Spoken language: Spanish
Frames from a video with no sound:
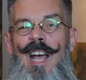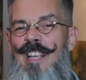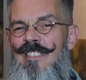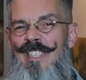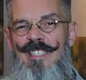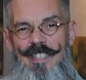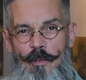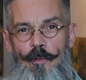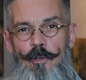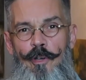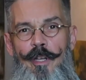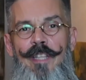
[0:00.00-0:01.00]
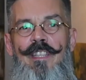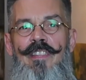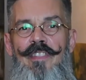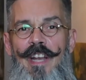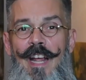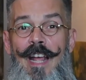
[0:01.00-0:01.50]
Casi seguro que
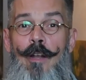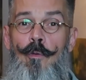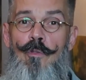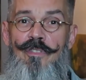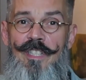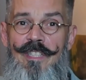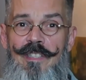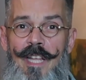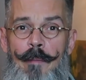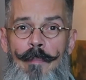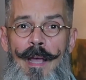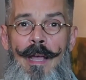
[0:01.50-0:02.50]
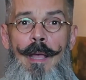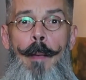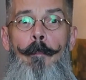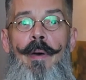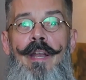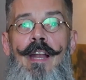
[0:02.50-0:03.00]
tendrán algún sistema
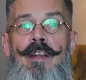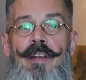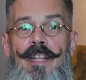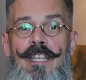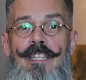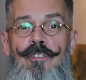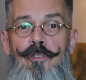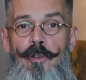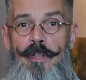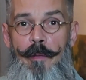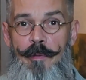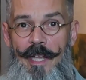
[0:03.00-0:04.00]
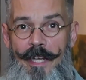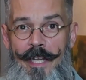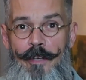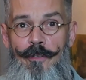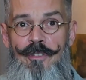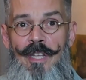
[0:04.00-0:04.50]
para el registro de
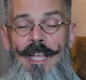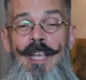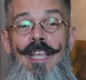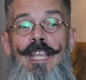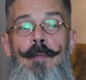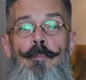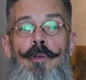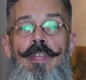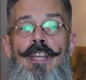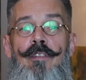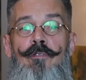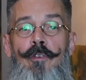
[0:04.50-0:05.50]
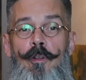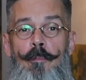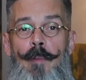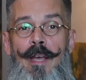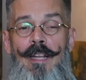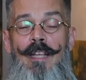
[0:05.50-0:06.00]
viajeros y poder
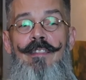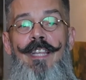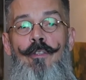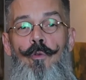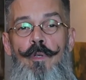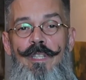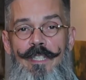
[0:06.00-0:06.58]
informar de tu